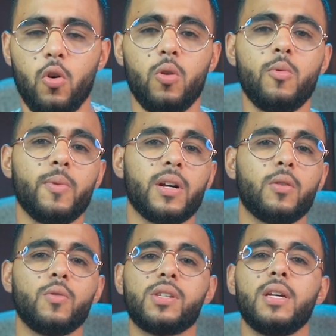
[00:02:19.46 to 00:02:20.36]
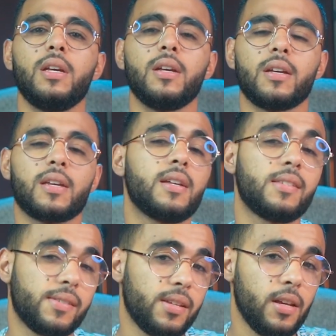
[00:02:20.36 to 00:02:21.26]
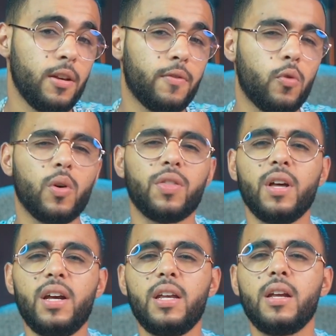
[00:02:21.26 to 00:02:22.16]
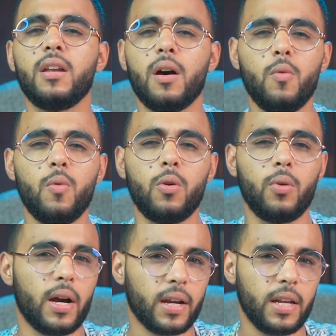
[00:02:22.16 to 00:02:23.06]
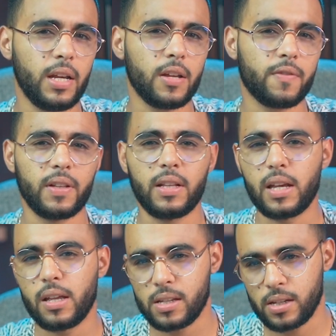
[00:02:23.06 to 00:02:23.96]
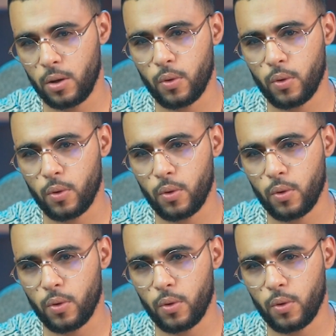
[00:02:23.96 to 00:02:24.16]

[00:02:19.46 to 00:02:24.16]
عموما اخوتي كان ستيف هو الضحيه الاول والاخير في هذه الكارثه اللي